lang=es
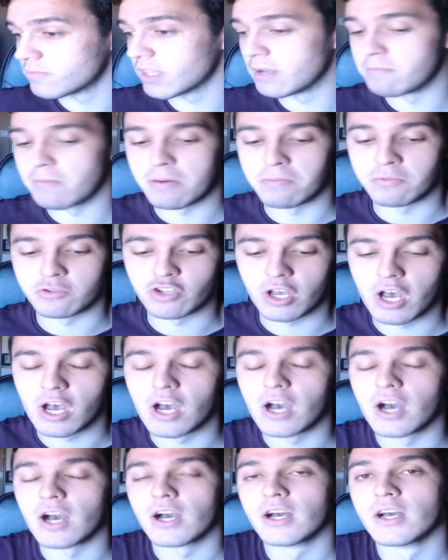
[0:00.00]
vamos
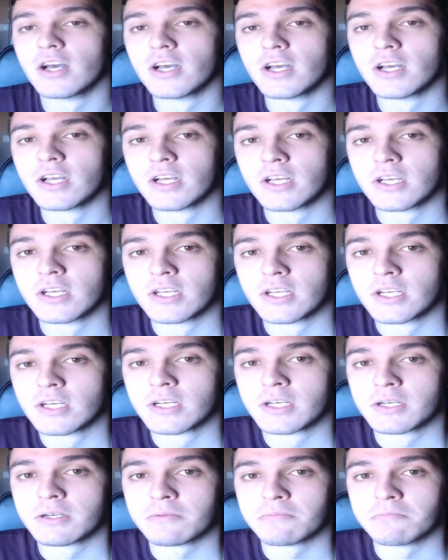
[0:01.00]
a...
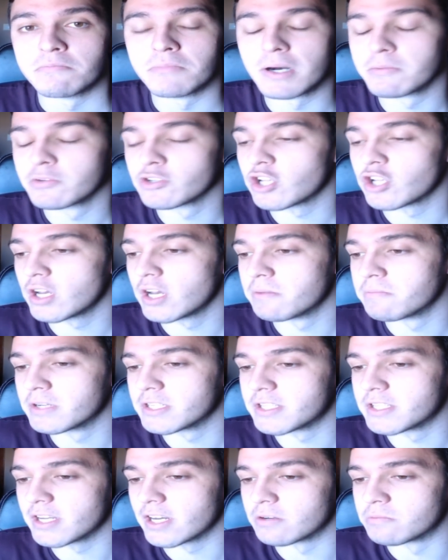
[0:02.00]
Vamos a
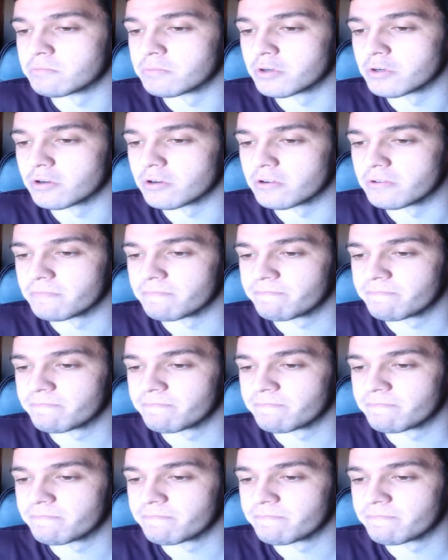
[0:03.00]
investigar un poco.